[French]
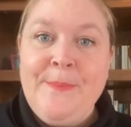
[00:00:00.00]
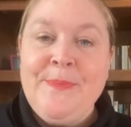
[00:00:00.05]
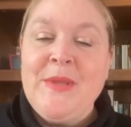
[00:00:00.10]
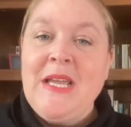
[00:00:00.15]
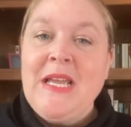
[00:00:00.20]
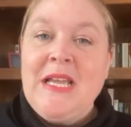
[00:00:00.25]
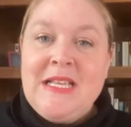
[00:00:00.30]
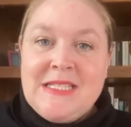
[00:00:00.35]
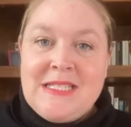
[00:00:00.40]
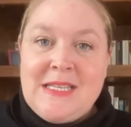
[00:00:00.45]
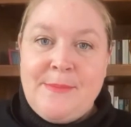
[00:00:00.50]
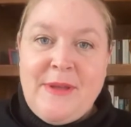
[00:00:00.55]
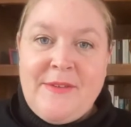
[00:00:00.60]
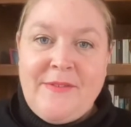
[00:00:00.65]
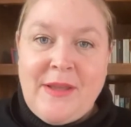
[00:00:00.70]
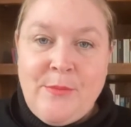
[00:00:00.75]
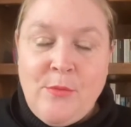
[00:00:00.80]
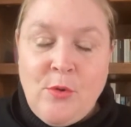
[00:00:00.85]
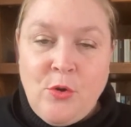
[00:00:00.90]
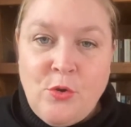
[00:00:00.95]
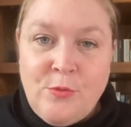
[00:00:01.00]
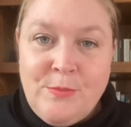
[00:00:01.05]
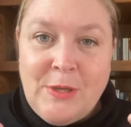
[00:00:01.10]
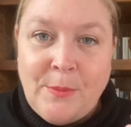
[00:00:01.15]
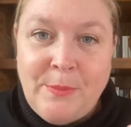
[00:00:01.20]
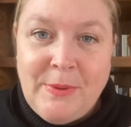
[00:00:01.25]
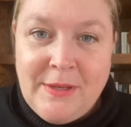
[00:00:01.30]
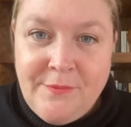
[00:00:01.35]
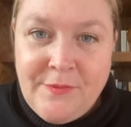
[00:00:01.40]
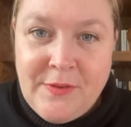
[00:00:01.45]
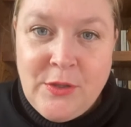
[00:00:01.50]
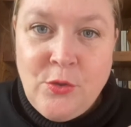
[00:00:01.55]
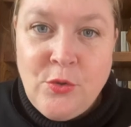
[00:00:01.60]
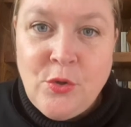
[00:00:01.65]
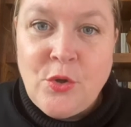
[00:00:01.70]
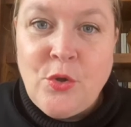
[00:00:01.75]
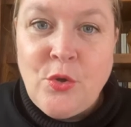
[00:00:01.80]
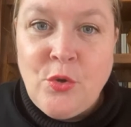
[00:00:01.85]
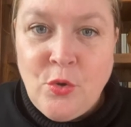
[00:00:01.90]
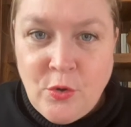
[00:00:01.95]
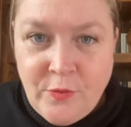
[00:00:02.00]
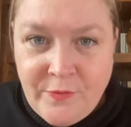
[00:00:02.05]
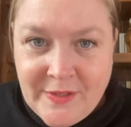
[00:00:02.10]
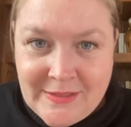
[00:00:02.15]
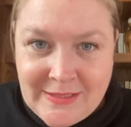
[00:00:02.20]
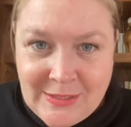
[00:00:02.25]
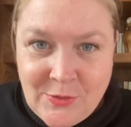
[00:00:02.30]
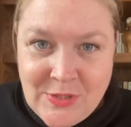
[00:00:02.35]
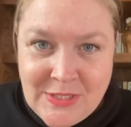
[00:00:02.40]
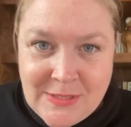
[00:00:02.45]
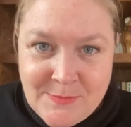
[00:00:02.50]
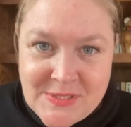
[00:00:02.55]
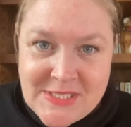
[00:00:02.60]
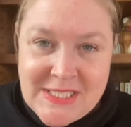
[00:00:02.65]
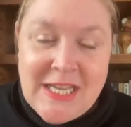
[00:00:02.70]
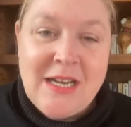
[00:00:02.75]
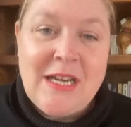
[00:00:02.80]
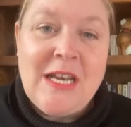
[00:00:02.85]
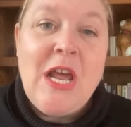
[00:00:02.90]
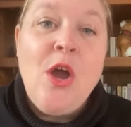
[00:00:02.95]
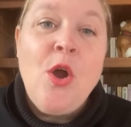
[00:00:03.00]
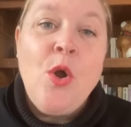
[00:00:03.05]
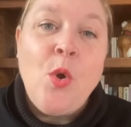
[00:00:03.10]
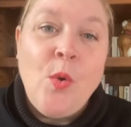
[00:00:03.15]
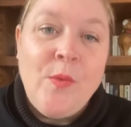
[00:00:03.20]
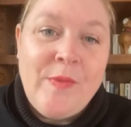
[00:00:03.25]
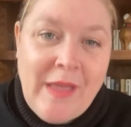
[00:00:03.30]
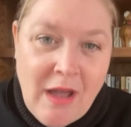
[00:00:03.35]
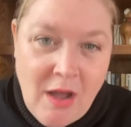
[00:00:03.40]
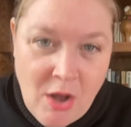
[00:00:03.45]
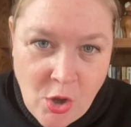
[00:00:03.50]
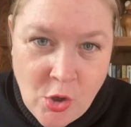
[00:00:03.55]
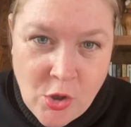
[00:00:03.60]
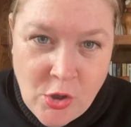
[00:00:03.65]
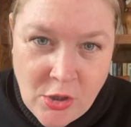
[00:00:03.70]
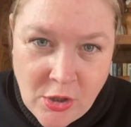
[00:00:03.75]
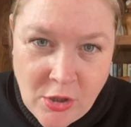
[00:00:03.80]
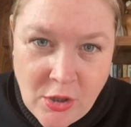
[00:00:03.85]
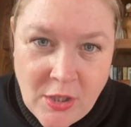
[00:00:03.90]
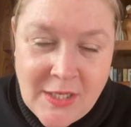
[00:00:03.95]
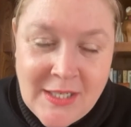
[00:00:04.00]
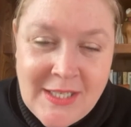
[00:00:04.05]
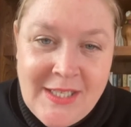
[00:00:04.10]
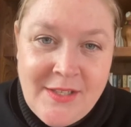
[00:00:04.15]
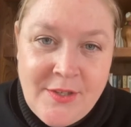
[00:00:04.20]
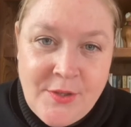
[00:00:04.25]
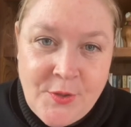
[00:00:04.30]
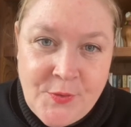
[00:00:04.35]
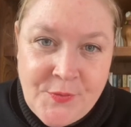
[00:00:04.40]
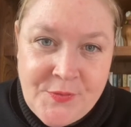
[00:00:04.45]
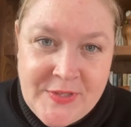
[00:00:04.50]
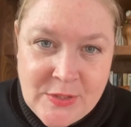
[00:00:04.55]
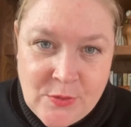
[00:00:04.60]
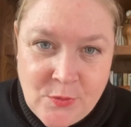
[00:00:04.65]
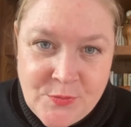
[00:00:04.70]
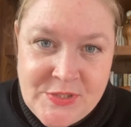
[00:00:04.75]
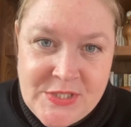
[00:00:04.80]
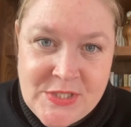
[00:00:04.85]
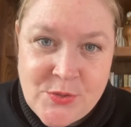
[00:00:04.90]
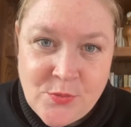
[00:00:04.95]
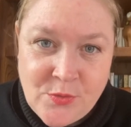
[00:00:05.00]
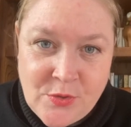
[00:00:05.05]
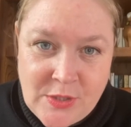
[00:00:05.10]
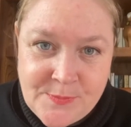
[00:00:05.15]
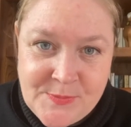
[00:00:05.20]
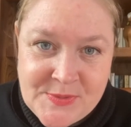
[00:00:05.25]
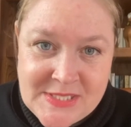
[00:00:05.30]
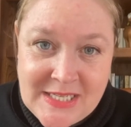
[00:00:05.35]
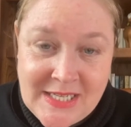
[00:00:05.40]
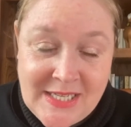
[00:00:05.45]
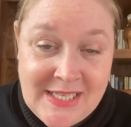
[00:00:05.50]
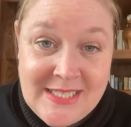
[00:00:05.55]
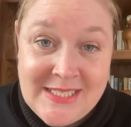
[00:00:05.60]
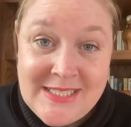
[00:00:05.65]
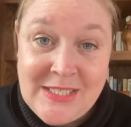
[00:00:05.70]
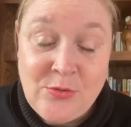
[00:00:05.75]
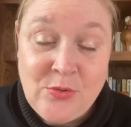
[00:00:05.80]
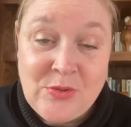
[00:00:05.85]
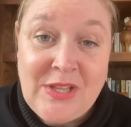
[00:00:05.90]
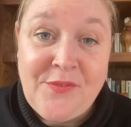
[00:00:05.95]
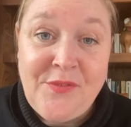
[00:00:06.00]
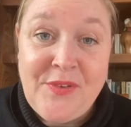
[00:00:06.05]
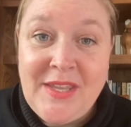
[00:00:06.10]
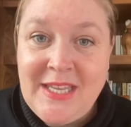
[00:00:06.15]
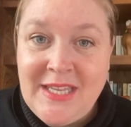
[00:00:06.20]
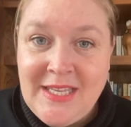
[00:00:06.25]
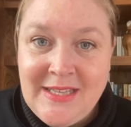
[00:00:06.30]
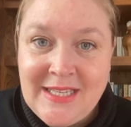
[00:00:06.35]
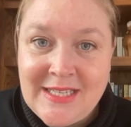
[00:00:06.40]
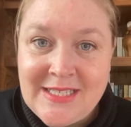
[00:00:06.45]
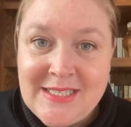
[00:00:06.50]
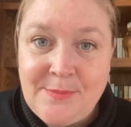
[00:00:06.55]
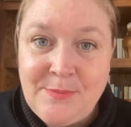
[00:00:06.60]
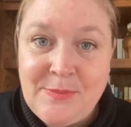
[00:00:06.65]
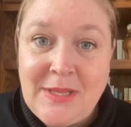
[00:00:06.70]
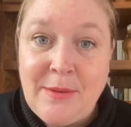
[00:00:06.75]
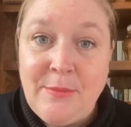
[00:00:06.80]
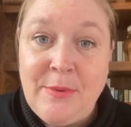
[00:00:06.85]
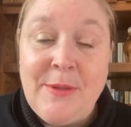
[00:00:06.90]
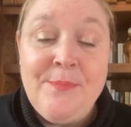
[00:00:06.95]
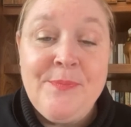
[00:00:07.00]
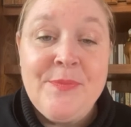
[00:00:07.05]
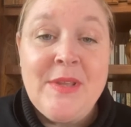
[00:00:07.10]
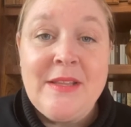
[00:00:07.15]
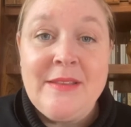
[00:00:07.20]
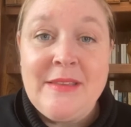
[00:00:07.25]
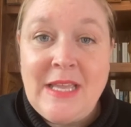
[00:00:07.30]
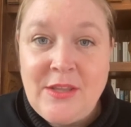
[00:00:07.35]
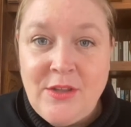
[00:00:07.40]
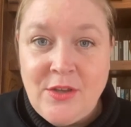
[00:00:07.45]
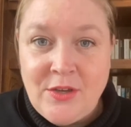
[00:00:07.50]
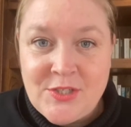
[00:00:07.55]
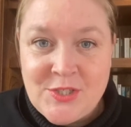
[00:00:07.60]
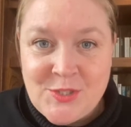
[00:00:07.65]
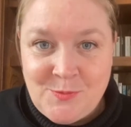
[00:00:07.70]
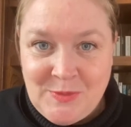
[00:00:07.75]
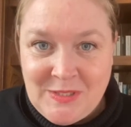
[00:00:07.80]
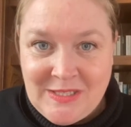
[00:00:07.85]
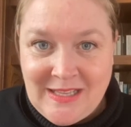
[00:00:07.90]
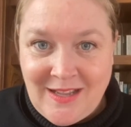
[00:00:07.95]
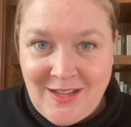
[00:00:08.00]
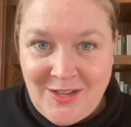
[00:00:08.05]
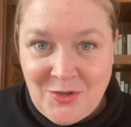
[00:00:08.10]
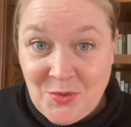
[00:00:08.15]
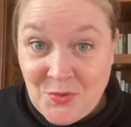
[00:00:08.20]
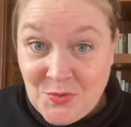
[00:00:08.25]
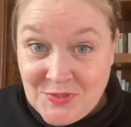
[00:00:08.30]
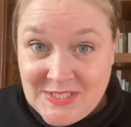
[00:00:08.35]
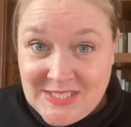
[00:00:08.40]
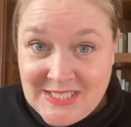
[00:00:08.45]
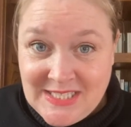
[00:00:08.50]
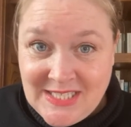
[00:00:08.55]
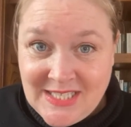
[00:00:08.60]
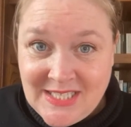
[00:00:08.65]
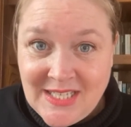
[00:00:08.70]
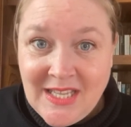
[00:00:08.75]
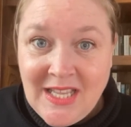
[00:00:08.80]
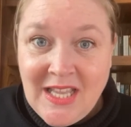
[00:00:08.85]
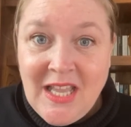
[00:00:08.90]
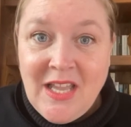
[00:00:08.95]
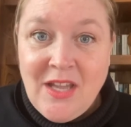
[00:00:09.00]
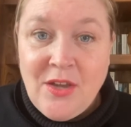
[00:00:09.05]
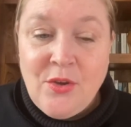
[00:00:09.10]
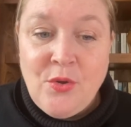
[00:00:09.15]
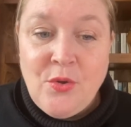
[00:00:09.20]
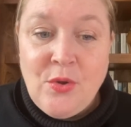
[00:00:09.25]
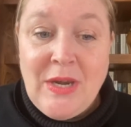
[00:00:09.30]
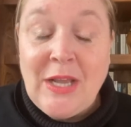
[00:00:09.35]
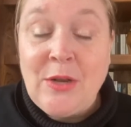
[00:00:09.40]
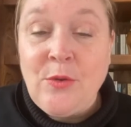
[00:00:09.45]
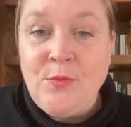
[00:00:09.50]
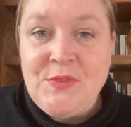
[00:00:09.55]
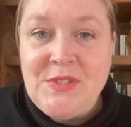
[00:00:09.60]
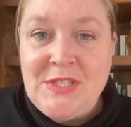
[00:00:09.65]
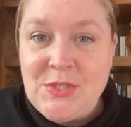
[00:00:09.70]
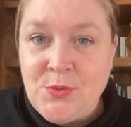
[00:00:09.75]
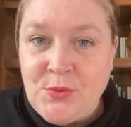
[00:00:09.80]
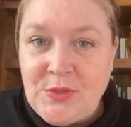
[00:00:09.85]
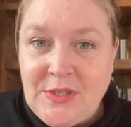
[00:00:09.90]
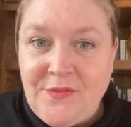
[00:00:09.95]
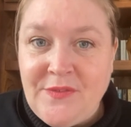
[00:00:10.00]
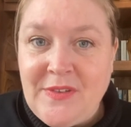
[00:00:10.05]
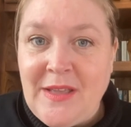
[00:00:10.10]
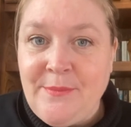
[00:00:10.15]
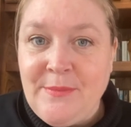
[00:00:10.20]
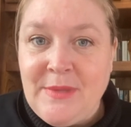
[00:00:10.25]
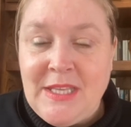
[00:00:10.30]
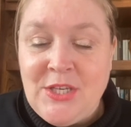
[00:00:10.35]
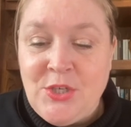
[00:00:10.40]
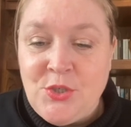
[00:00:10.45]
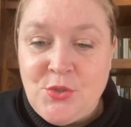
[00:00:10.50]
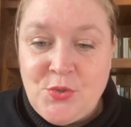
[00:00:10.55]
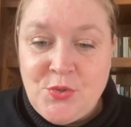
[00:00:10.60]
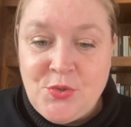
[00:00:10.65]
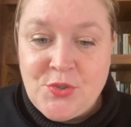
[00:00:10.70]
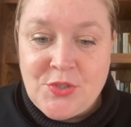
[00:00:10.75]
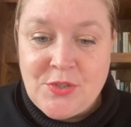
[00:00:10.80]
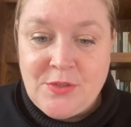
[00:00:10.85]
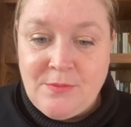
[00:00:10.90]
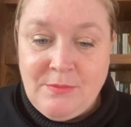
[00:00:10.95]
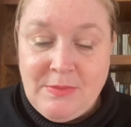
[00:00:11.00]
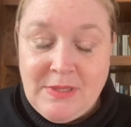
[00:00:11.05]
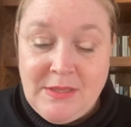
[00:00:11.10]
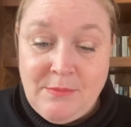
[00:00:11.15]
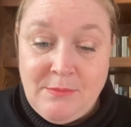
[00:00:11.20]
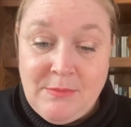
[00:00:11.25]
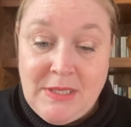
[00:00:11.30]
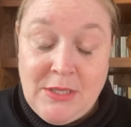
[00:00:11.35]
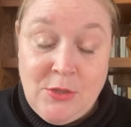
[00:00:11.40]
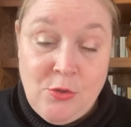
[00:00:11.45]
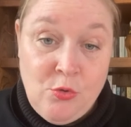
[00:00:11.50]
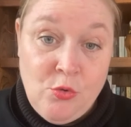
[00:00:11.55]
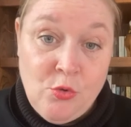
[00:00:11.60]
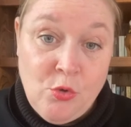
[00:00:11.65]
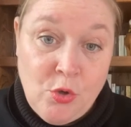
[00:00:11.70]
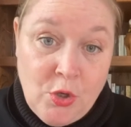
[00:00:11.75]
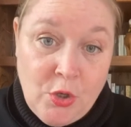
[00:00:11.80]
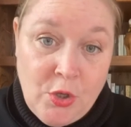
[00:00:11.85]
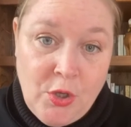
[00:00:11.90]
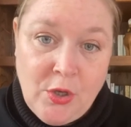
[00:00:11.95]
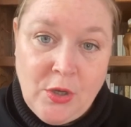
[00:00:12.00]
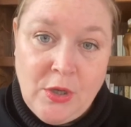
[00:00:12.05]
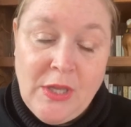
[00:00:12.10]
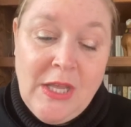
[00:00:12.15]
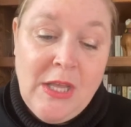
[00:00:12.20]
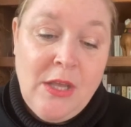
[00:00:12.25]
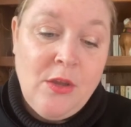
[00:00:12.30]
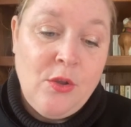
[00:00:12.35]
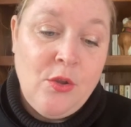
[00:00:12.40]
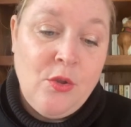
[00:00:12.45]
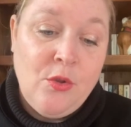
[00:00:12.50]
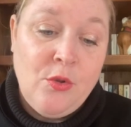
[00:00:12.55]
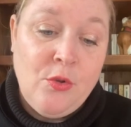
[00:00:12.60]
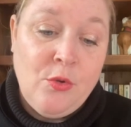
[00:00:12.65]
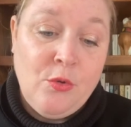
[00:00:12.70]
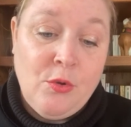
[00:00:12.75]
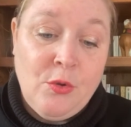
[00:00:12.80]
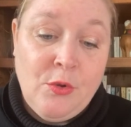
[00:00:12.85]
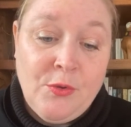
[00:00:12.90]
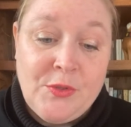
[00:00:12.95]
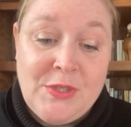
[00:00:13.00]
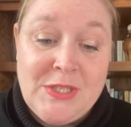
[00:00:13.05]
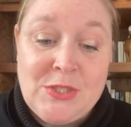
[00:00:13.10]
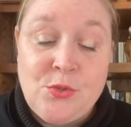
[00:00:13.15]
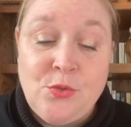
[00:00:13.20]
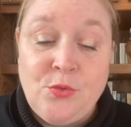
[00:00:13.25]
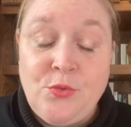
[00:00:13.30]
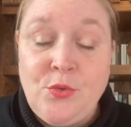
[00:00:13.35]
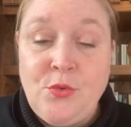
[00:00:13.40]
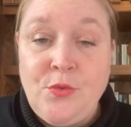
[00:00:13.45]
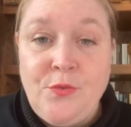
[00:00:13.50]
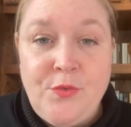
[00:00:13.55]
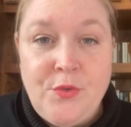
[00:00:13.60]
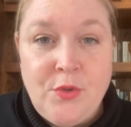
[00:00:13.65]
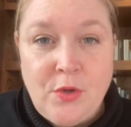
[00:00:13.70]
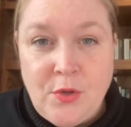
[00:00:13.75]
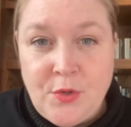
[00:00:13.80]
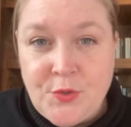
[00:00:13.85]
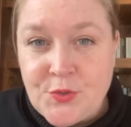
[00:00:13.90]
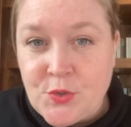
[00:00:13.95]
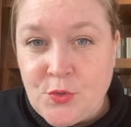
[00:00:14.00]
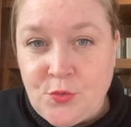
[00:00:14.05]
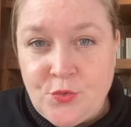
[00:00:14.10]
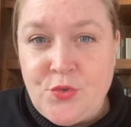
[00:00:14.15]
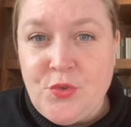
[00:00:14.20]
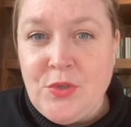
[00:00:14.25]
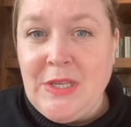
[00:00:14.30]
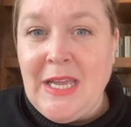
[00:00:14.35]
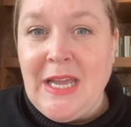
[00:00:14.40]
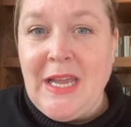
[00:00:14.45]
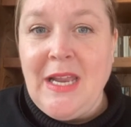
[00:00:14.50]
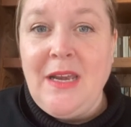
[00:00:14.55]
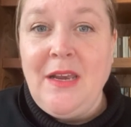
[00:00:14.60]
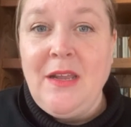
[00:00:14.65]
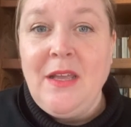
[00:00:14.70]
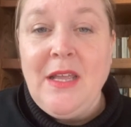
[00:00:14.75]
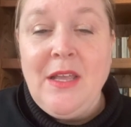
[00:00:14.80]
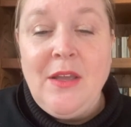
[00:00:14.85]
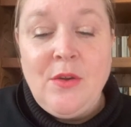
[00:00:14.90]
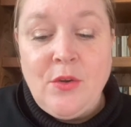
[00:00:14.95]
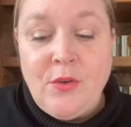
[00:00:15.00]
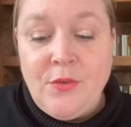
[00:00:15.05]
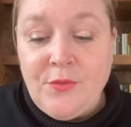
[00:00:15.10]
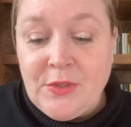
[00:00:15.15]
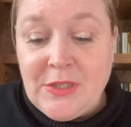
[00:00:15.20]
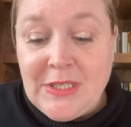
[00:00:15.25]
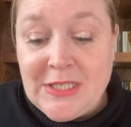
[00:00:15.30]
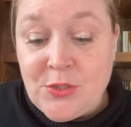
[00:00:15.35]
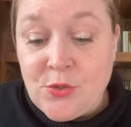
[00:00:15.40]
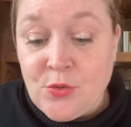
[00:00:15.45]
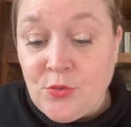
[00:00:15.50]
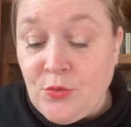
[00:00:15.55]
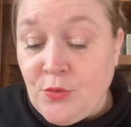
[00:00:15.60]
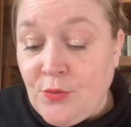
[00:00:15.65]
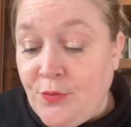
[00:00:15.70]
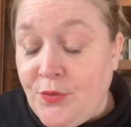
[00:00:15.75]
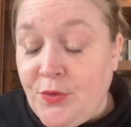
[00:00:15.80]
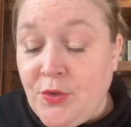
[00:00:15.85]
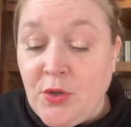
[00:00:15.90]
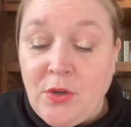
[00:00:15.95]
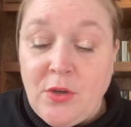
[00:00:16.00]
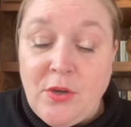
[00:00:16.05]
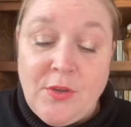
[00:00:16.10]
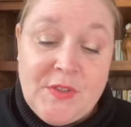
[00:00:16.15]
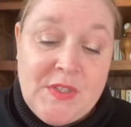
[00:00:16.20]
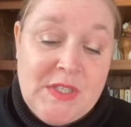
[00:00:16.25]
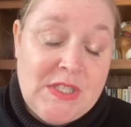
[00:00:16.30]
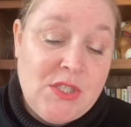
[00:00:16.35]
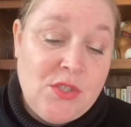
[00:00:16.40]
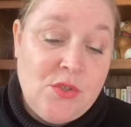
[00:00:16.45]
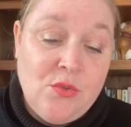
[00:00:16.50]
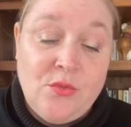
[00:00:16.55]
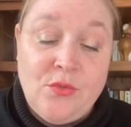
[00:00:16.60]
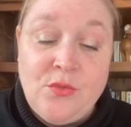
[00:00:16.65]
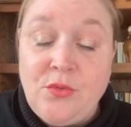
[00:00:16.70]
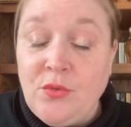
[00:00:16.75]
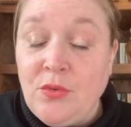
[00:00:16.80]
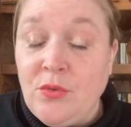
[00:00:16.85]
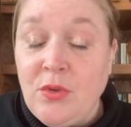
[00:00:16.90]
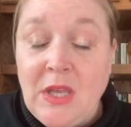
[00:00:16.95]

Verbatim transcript: ça m'a vraiment remis en pleine figure qu'au XXIe siècle, on a encore euh, des conditions comme ça et c'est tout à fait inacceptable. D'ailleurs, Smita le dit, la condition des femmes est juste mais une horreur en question de violence conjugale, en question de viol, en question de